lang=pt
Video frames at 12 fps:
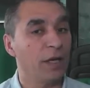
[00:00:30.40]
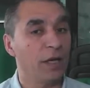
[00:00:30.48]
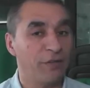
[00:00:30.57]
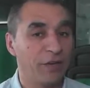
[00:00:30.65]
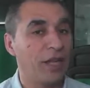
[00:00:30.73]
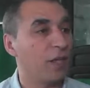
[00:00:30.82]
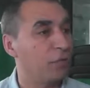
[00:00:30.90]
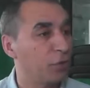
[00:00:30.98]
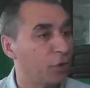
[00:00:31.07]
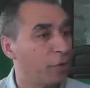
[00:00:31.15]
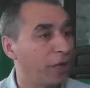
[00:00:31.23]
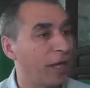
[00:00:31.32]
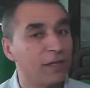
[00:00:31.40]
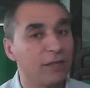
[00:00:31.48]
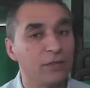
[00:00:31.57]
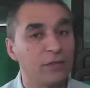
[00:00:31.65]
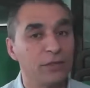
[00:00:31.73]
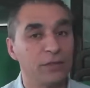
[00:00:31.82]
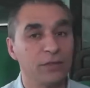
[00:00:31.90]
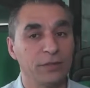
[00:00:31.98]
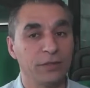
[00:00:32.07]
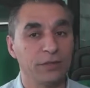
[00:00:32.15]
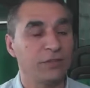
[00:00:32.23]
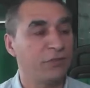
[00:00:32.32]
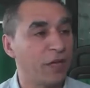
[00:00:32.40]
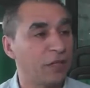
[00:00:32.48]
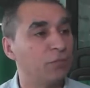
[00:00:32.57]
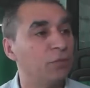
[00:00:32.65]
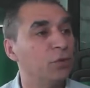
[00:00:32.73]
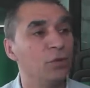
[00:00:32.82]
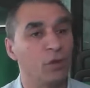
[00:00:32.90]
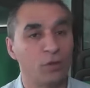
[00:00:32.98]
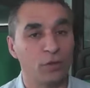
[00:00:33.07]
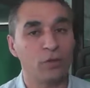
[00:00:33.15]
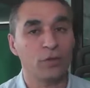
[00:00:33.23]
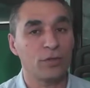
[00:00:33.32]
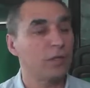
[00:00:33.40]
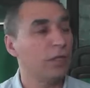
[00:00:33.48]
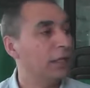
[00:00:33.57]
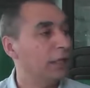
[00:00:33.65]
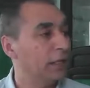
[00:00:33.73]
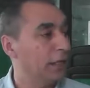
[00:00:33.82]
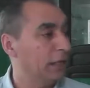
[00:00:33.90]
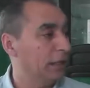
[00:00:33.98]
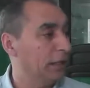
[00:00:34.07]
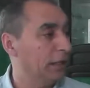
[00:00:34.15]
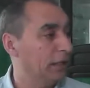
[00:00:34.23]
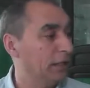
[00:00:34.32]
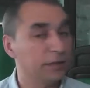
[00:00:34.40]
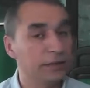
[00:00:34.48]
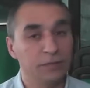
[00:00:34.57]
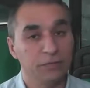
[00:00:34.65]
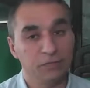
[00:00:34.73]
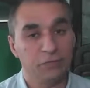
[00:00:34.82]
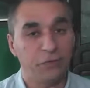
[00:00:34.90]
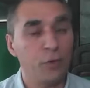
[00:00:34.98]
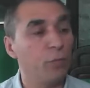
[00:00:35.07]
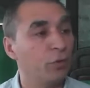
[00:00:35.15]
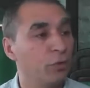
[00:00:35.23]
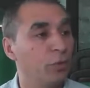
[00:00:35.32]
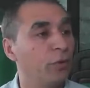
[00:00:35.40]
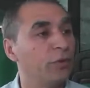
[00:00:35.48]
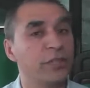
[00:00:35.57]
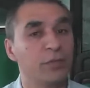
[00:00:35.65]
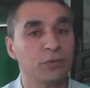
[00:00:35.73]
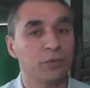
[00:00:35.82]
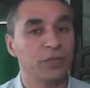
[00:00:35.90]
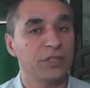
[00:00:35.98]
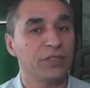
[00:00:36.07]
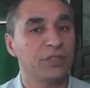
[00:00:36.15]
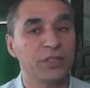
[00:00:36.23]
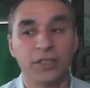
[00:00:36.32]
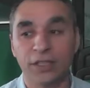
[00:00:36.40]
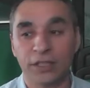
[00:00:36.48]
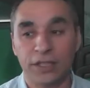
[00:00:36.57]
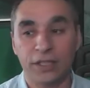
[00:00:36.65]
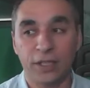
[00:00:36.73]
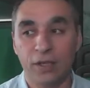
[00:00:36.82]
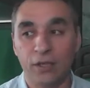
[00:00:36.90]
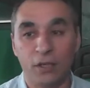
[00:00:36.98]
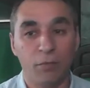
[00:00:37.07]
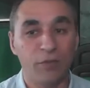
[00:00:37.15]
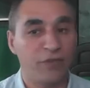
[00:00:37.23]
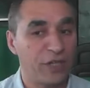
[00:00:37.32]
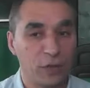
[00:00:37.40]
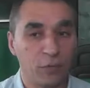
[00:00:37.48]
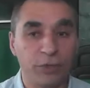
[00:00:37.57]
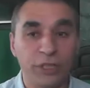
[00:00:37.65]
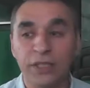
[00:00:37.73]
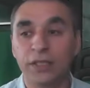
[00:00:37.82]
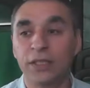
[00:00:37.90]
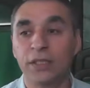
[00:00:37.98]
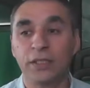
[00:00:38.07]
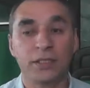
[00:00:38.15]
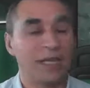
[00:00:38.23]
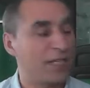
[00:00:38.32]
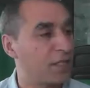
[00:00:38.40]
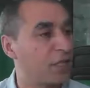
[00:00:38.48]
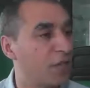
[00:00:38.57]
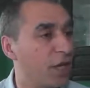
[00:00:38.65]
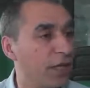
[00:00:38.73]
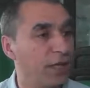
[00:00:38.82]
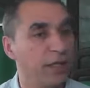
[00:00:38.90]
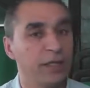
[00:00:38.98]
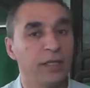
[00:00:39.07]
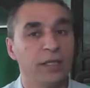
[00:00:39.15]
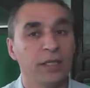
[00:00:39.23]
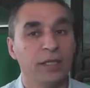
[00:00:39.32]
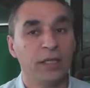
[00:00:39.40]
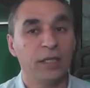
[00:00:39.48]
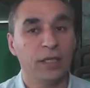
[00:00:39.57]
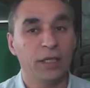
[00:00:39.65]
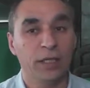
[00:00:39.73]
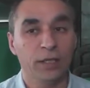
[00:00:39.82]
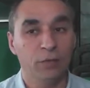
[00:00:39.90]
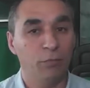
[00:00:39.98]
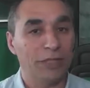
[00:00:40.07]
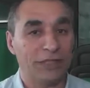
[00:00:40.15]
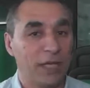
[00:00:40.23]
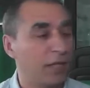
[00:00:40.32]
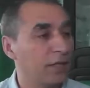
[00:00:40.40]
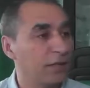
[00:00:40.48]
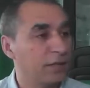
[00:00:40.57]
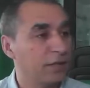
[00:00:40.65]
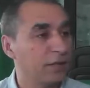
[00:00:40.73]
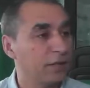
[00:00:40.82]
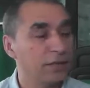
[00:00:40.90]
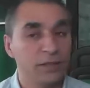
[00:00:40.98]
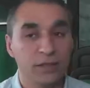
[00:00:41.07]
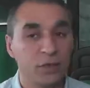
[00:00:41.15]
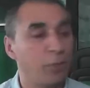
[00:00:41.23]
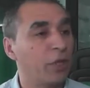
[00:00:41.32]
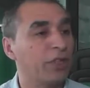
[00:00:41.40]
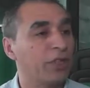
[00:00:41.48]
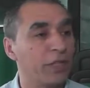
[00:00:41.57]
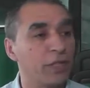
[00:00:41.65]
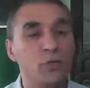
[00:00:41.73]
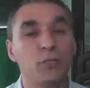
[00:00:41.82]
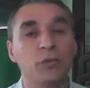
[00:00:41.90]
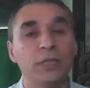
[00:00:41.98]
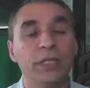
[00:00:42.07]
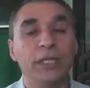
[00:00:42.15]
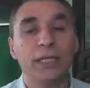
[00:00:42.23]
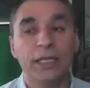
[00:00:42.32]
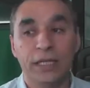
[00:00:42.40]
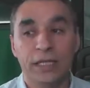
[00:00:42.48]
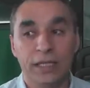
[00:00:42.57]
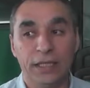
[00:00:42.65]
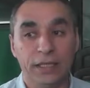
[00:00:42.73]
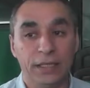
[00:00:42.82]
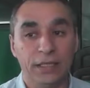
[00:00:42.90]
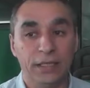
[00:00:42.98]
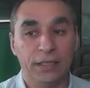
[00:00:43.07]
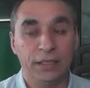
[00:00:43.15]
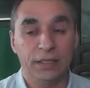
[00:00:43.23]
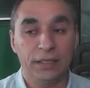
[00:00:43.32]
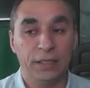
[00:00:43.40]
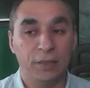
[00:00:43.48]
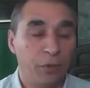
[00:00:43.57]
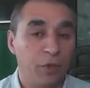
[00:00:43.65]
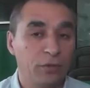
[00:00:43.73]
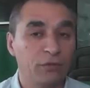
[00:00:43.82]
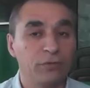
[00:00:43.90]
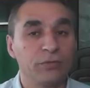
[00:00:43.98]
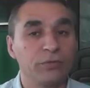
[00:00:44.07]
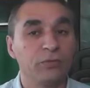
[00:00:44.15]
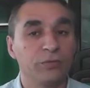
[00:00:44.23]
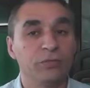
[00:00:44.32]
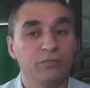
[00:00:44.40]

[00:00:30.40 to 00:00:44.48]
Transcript: É verdade, muito obrigado. De facto, muito orgulhoso. É, foi muito bom termos assistido aqui a uma festa bonita, casa cheia, é, uma tarde de sportinguismo é, e pronto,